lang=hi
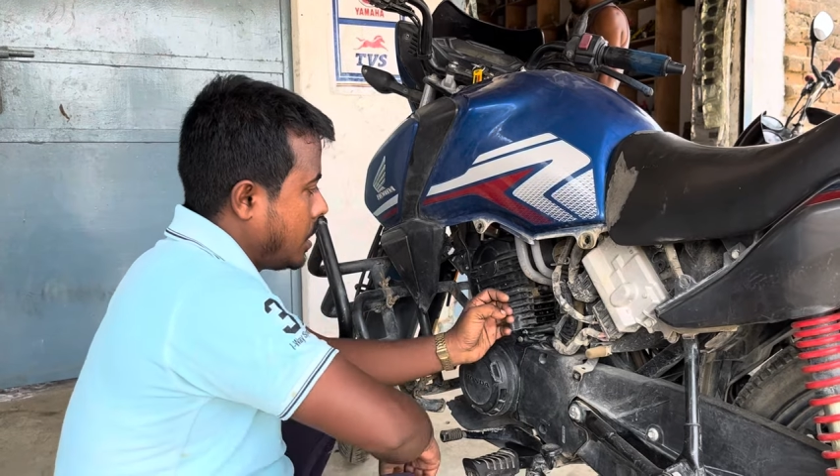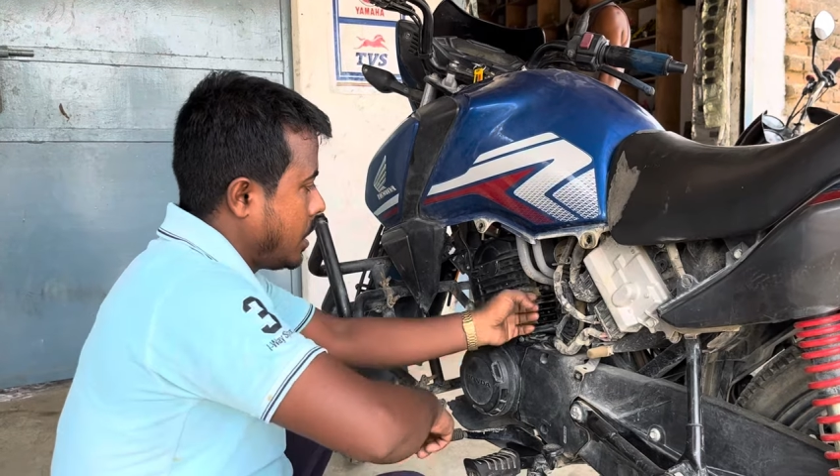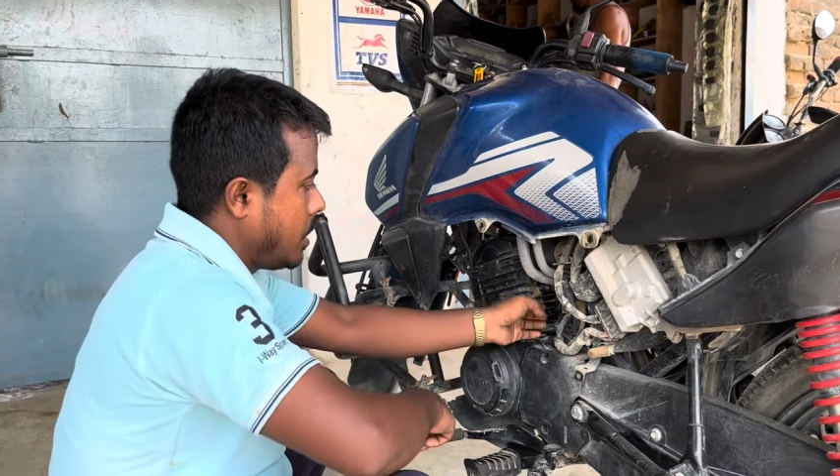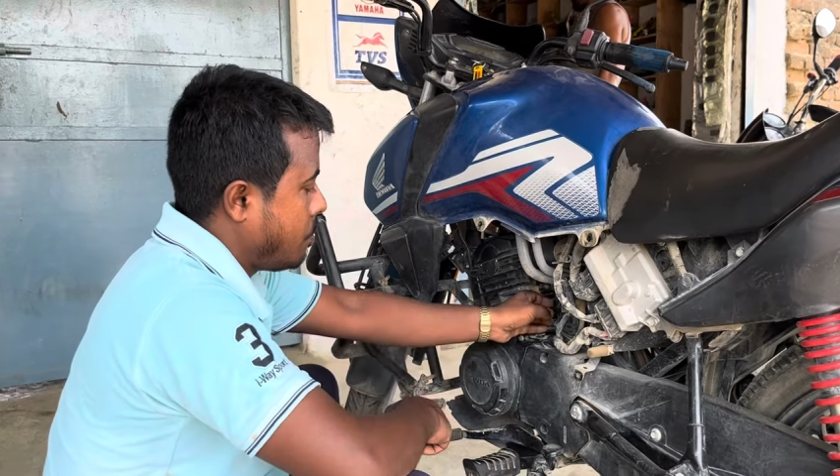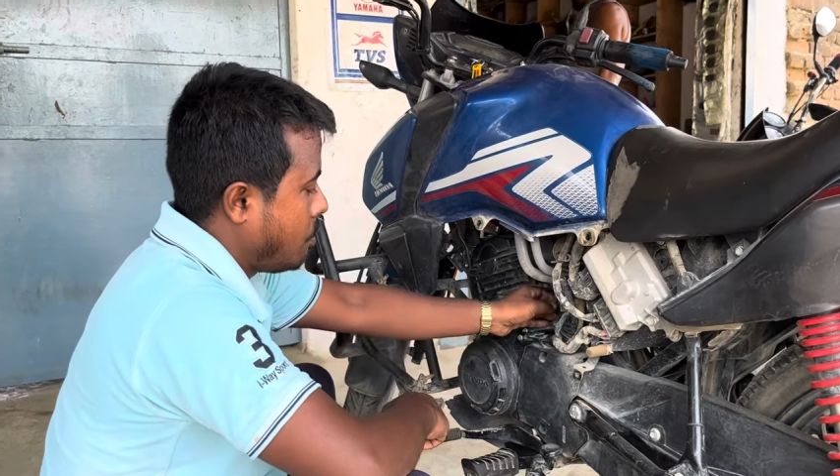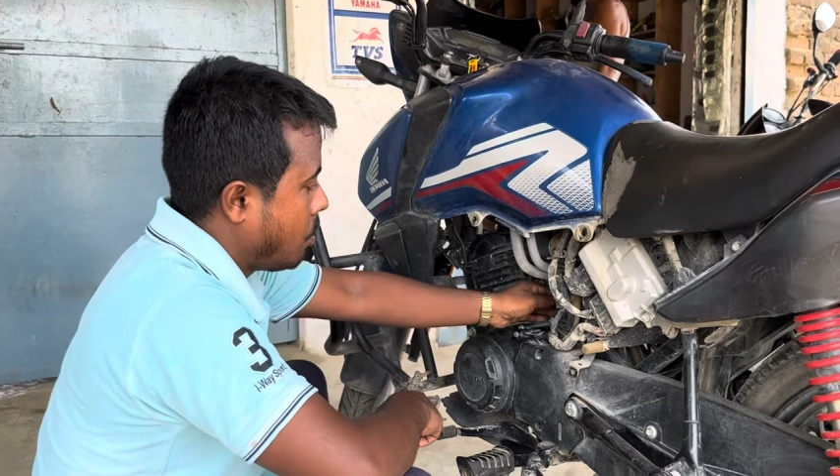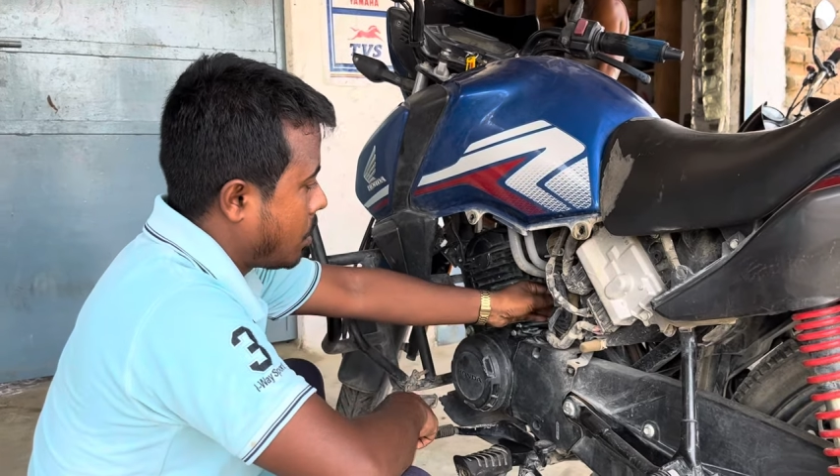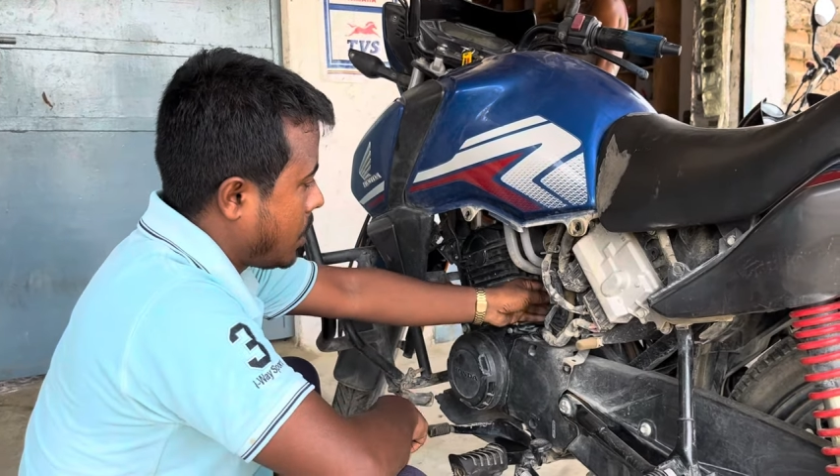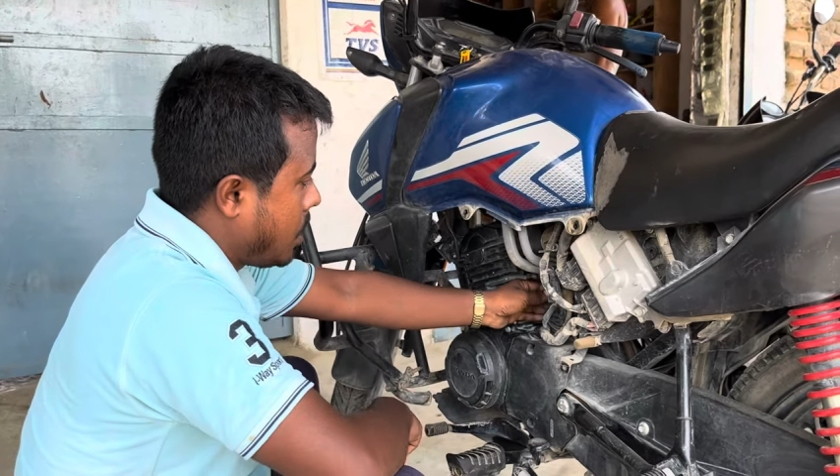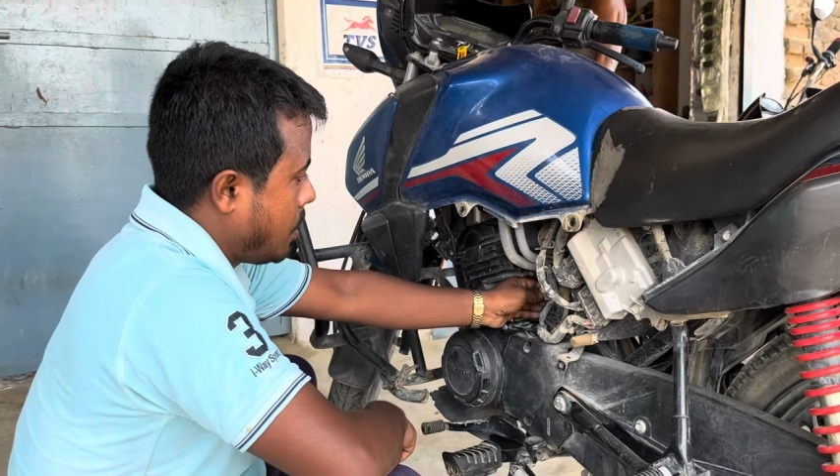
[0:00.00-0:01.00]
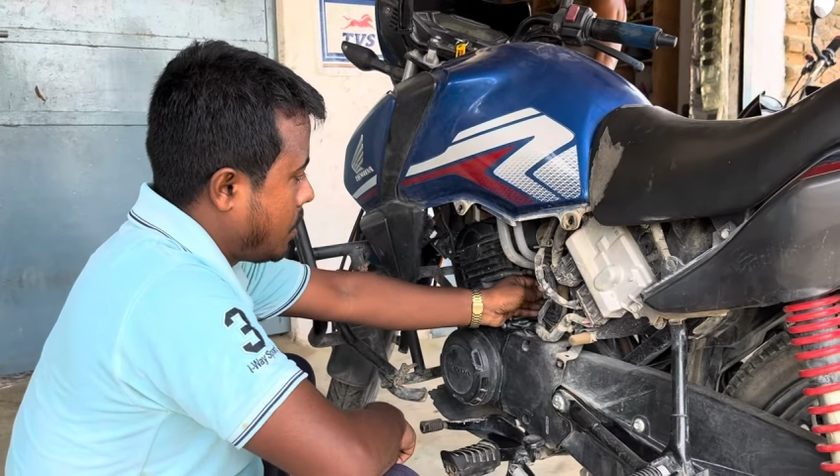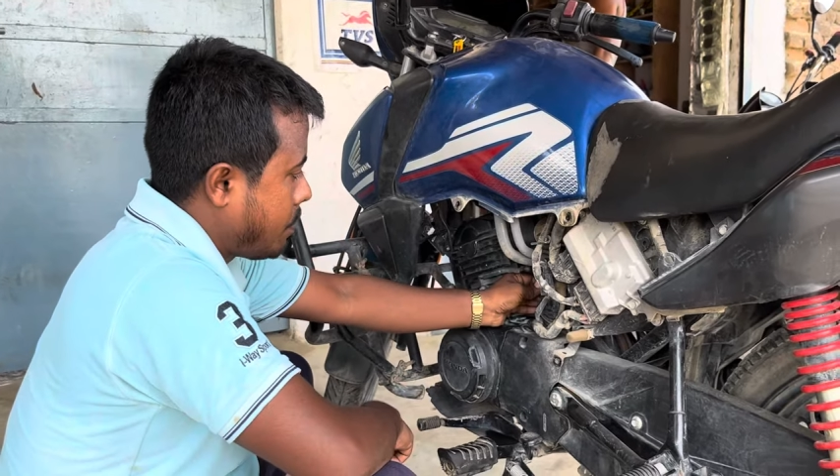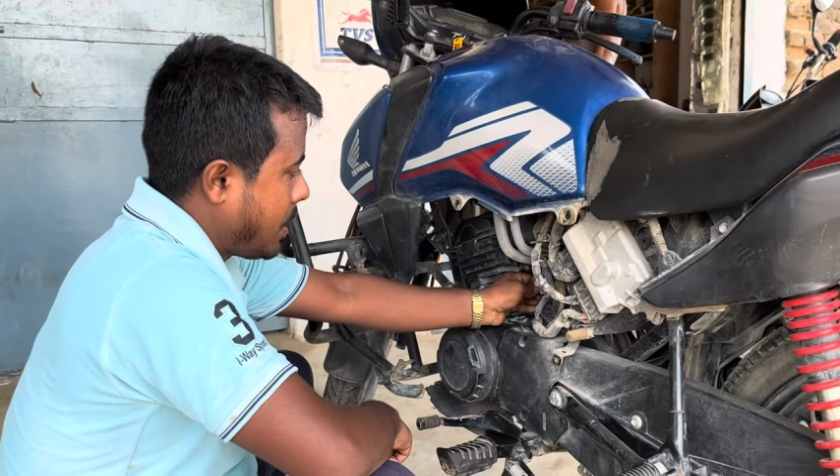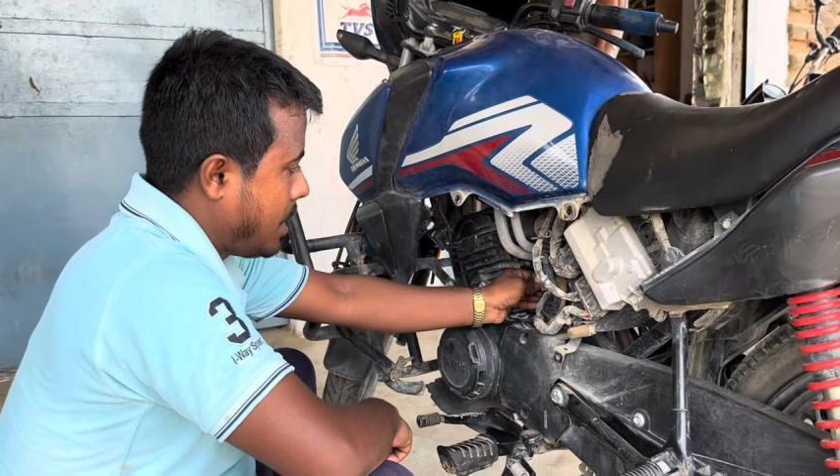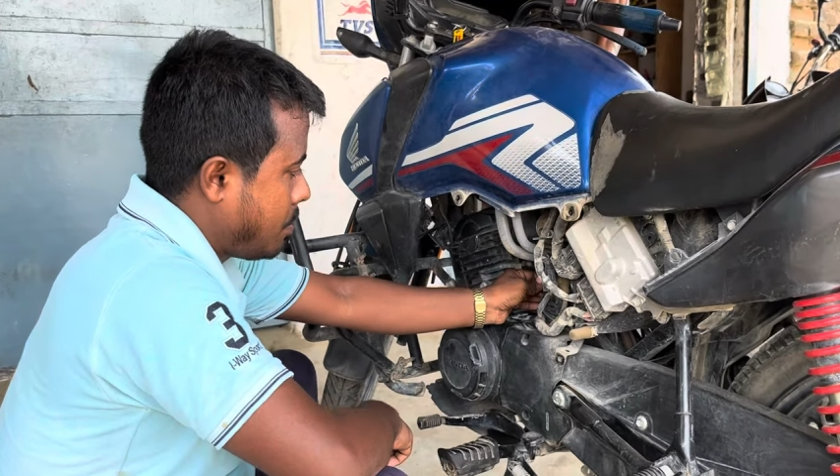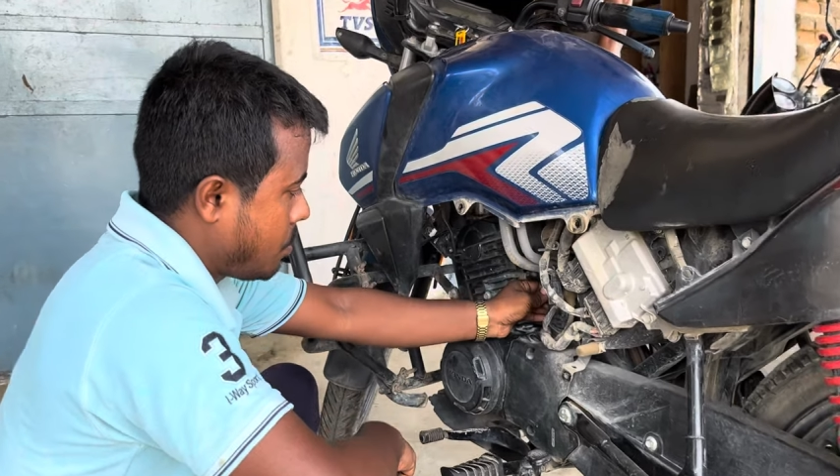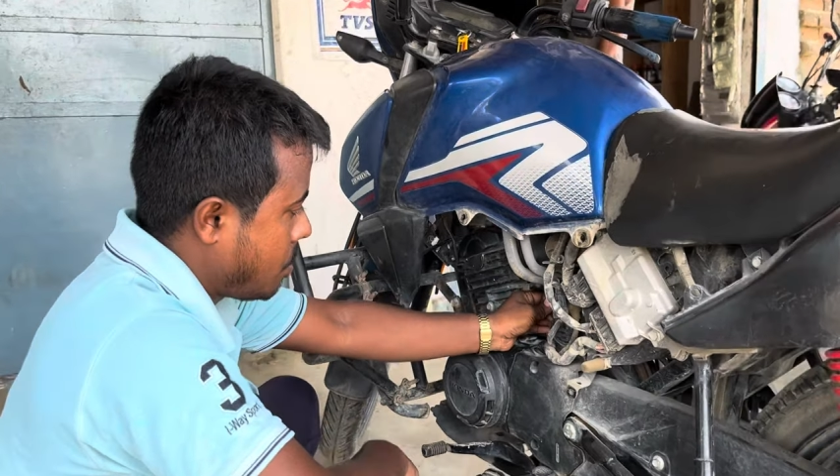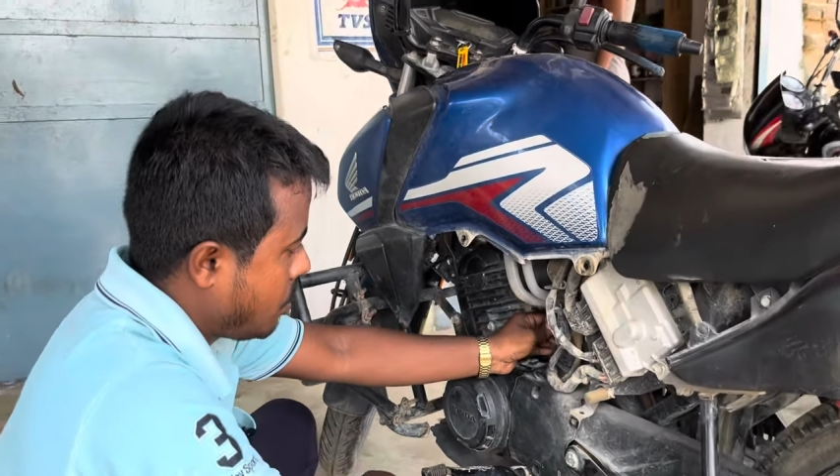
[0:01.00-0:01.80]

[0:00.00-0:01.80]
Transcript: ये फूल का पाइप